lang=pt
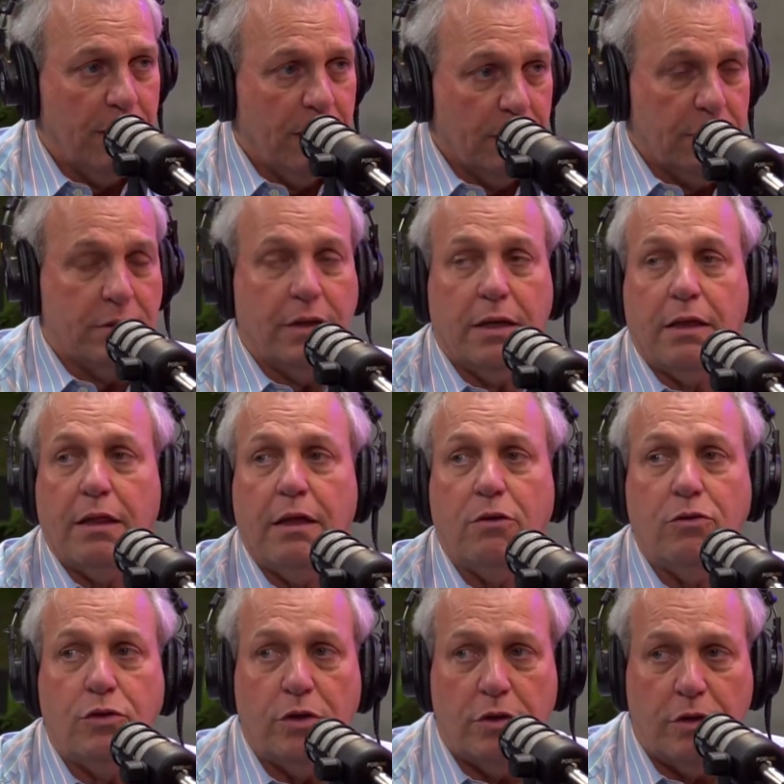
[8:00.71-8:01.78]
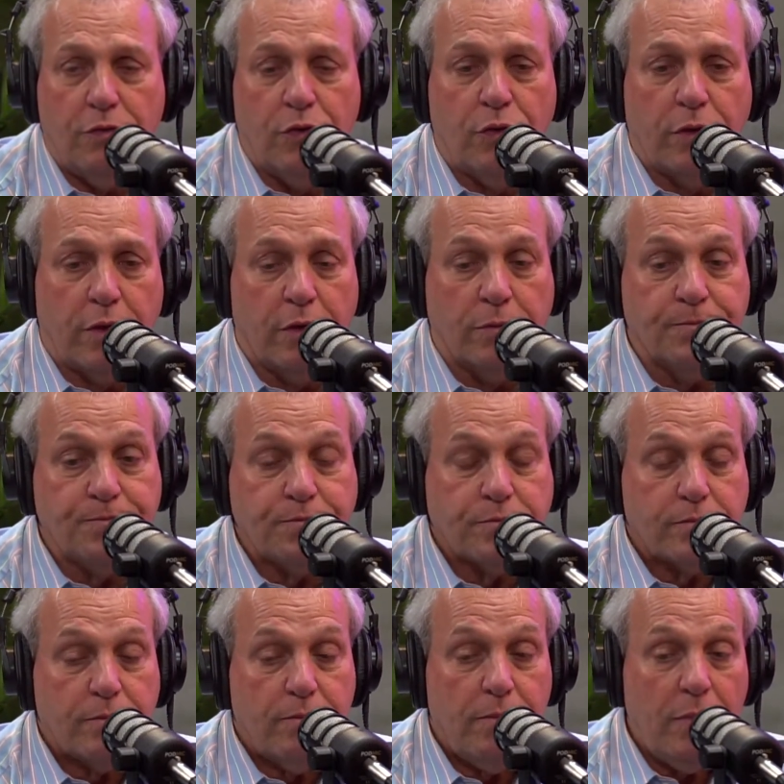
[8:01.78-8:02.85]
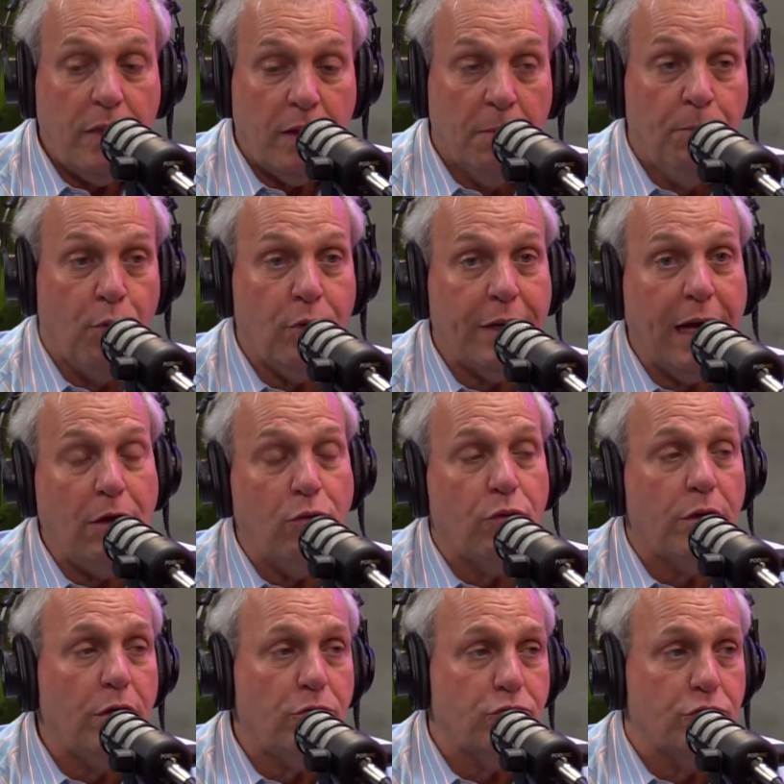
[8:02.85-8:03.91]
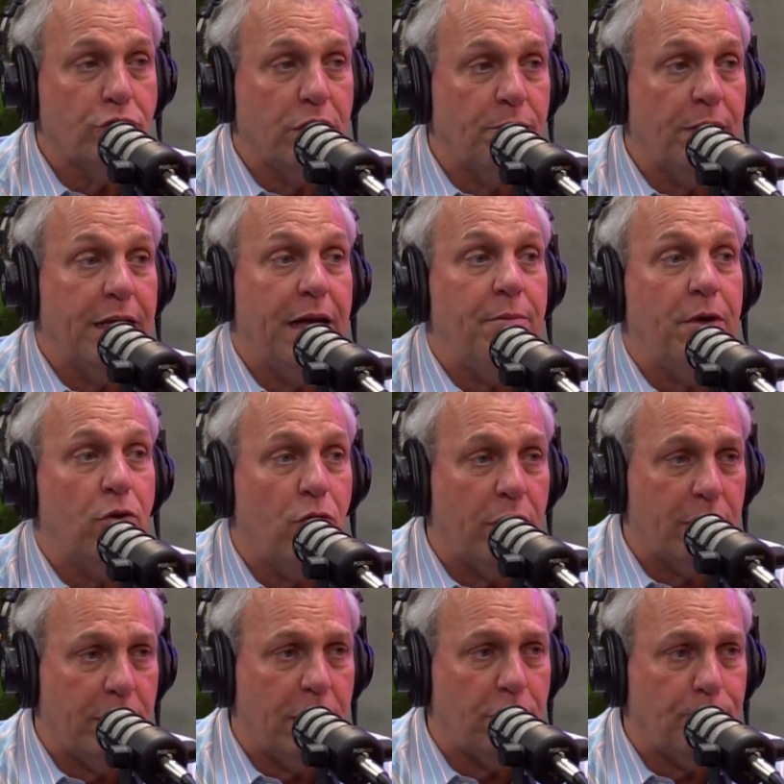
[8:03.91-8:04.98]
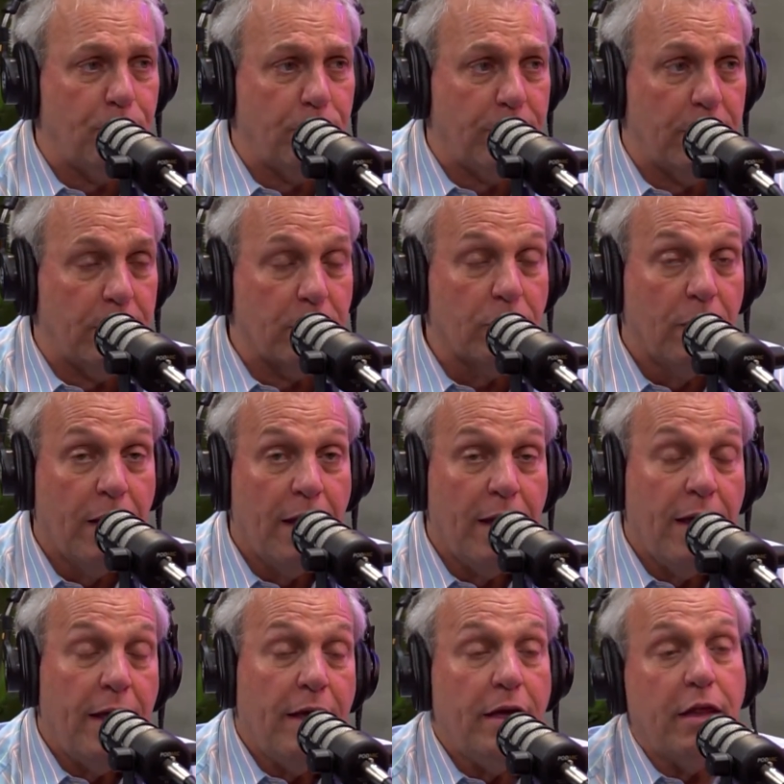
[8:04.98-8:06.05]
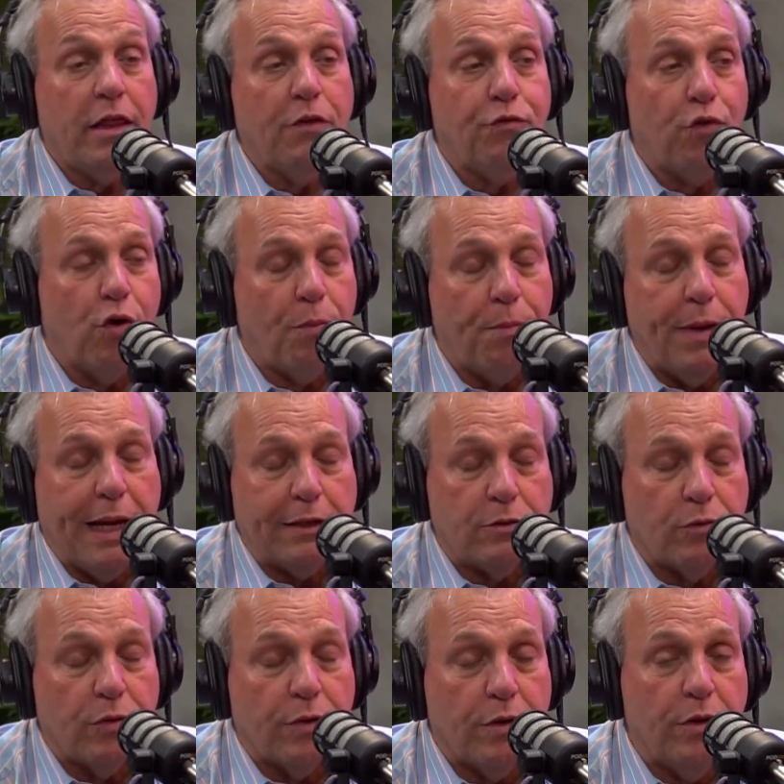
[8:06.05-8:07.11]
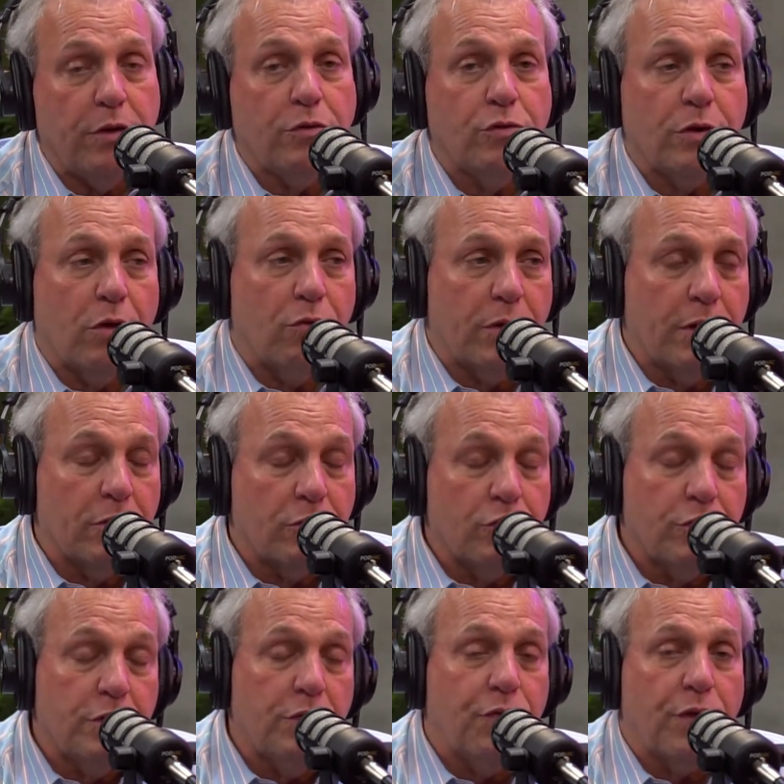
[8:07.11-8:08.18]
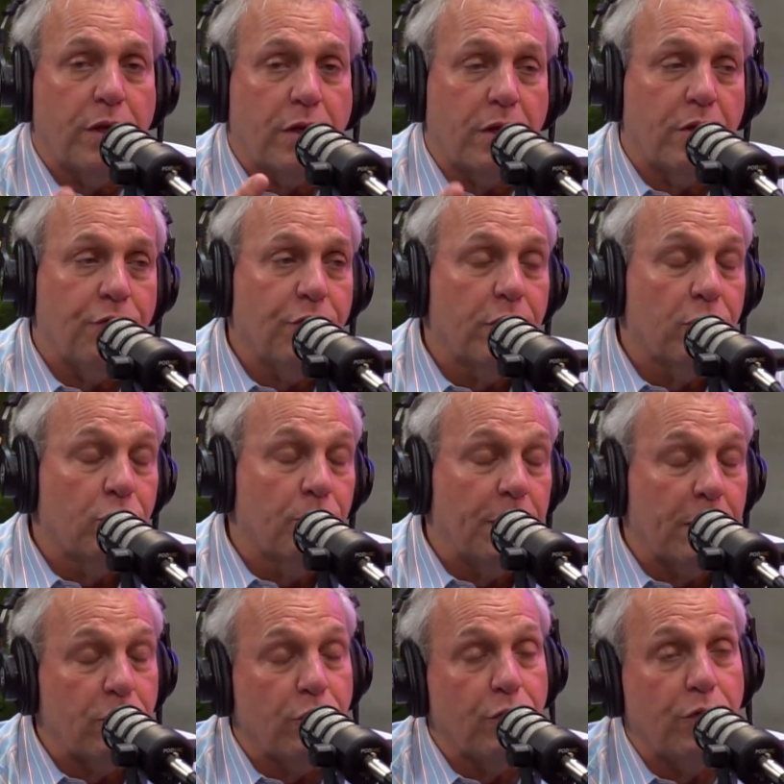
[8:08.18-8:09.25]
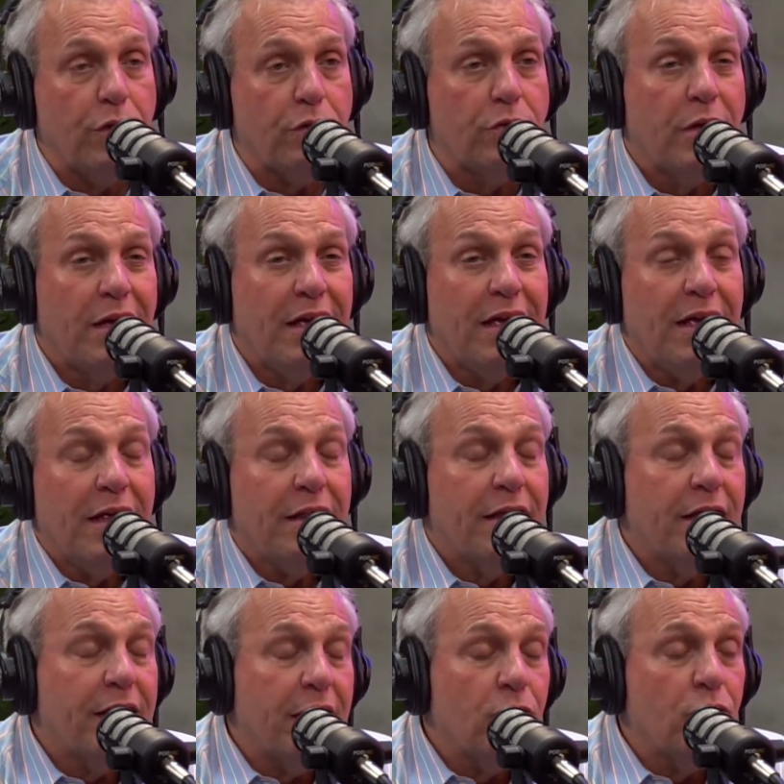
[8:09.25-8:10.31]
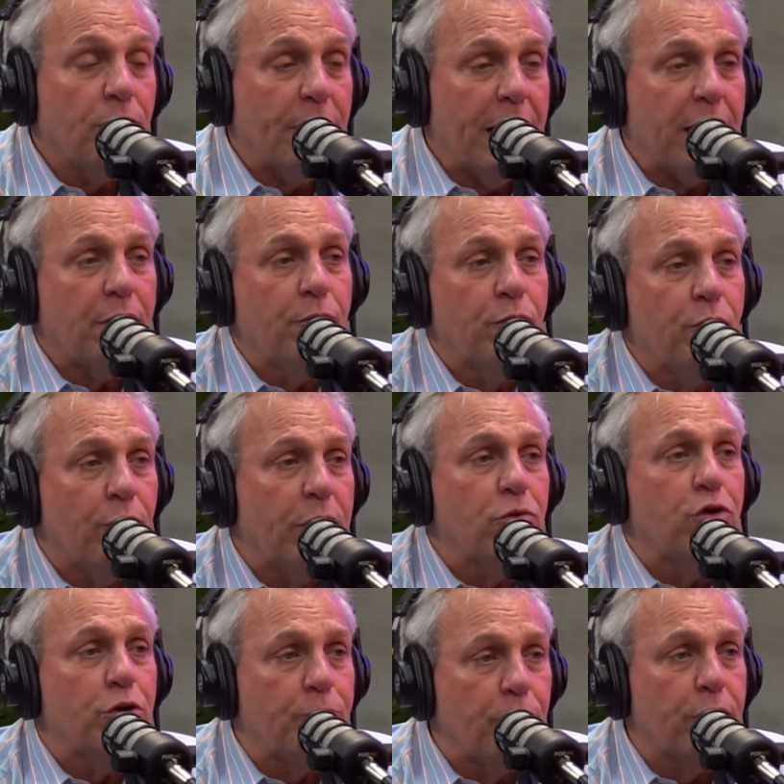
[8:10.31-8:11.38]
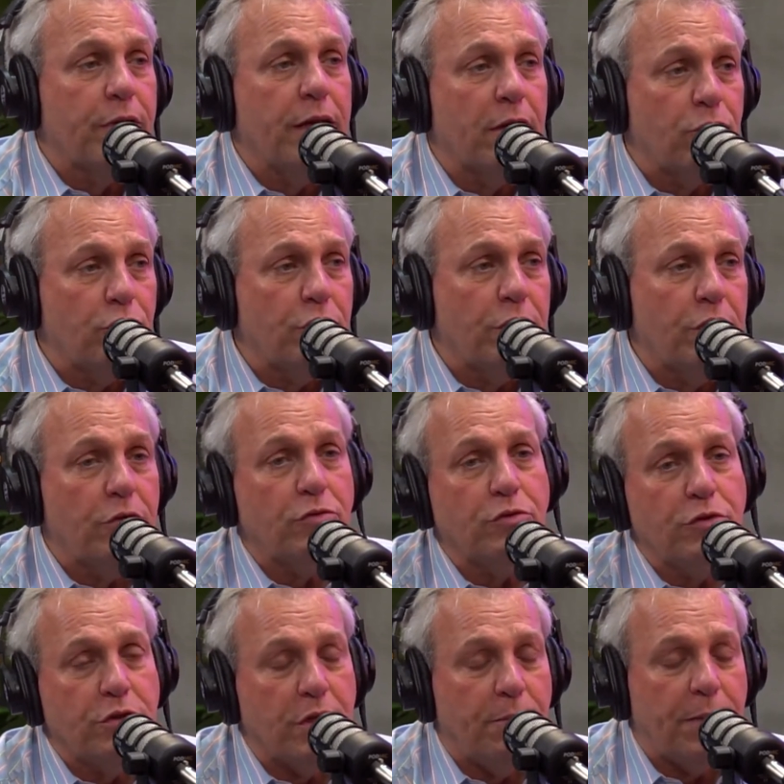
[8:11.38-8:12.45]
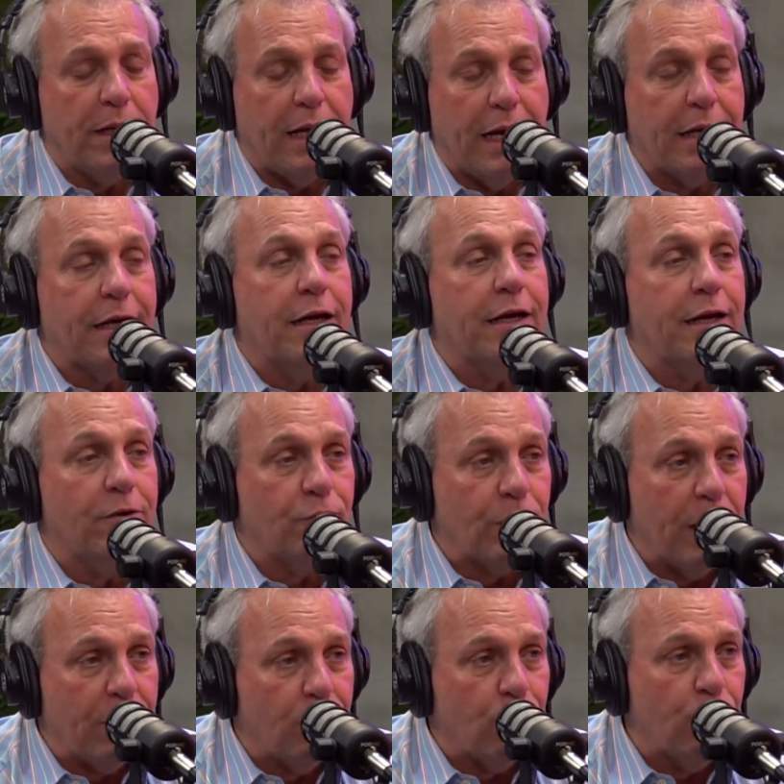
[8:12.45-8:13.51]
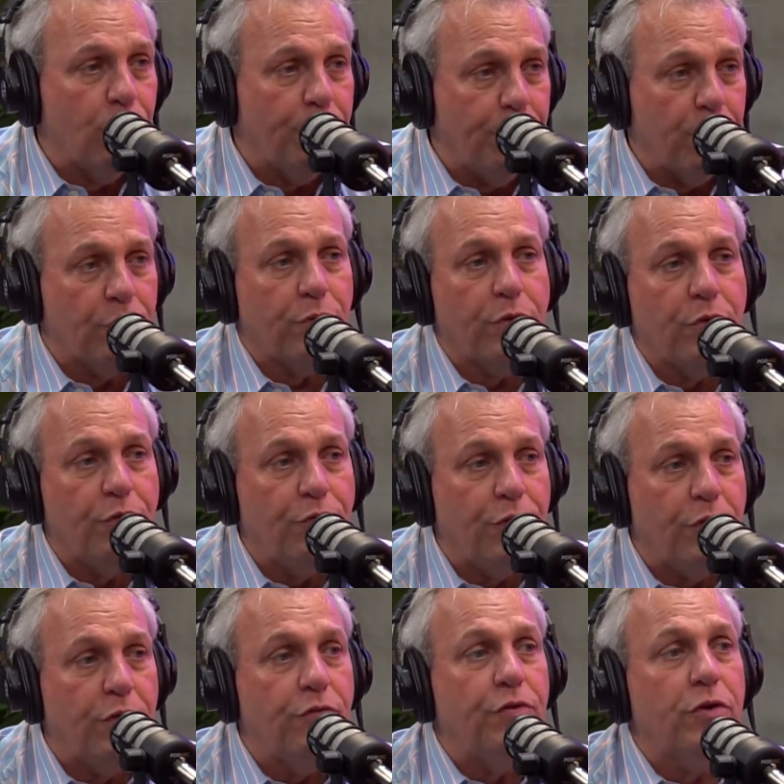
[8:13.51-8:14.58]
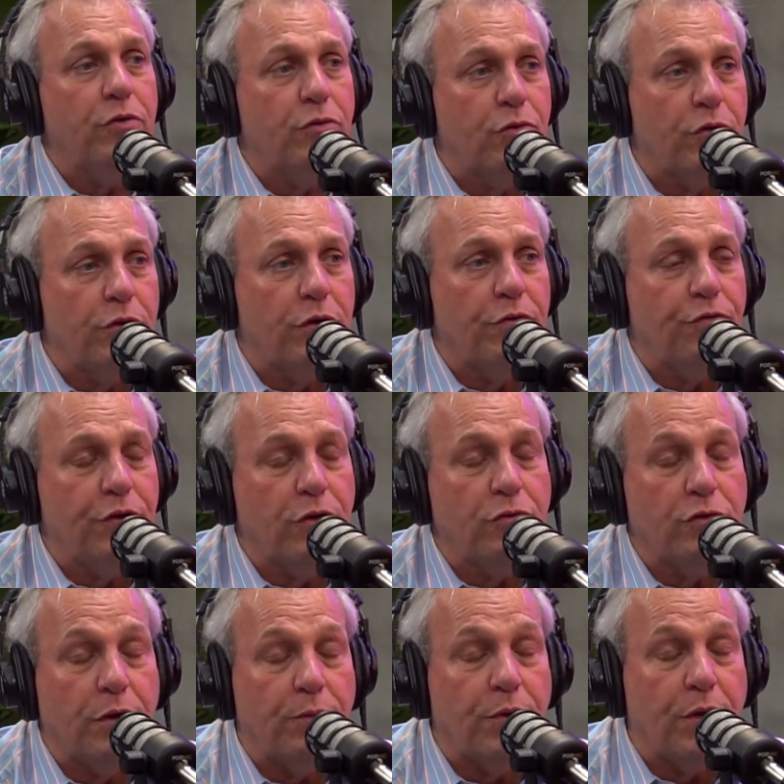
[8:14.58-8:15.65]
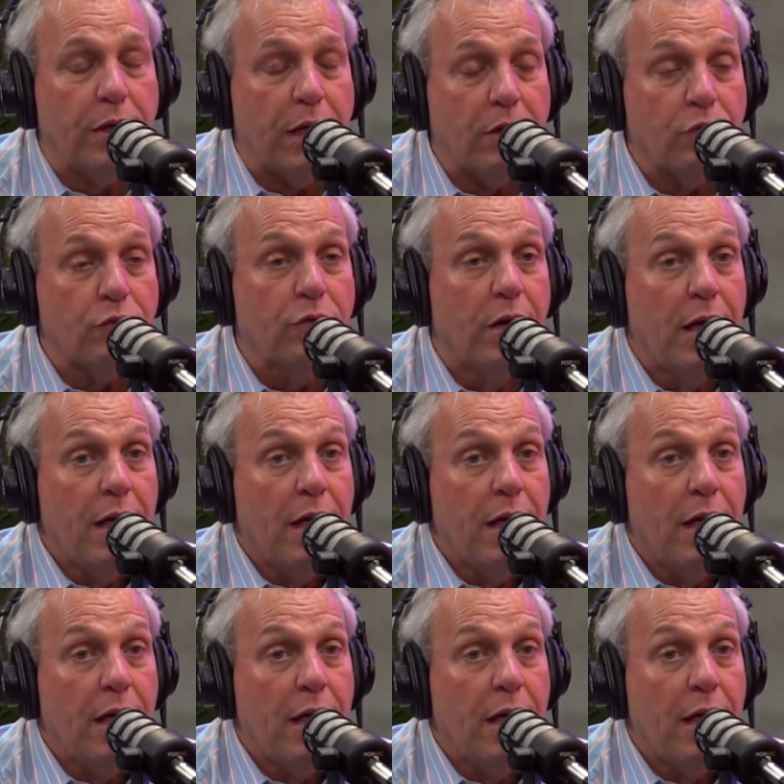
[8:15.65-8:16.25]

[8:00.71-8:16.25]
de terceiro dia de evolução. Porque aí o risco de gemelar é menor que 10%. Hum. E se for blastocisto, que é o quinto dia, você transferindo um blastocisto, você tem no máximo 1 a 2% de risco de gemelar, que é naqueles casos que o embrião se divide e viram, dois, viram gêmeos idênticos.